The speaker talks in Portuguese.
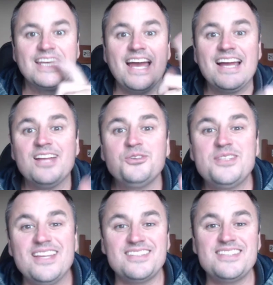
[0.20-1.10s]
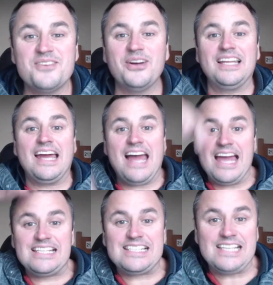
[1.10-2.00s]
Quer ganhar 250
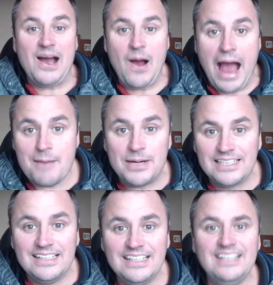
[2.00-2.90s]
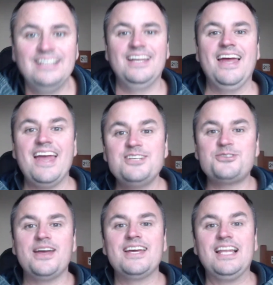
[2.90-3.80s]
reais amanhã? É
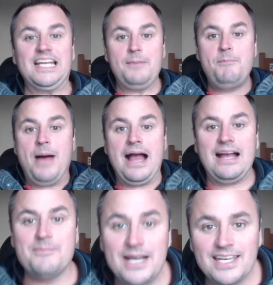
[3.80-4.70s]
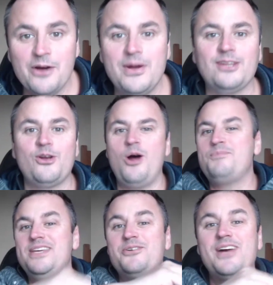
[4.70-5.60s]
isso aí, galera. Paga amanhã o
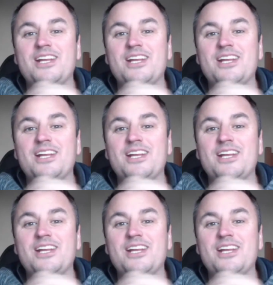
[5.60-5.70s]
airdrop. E um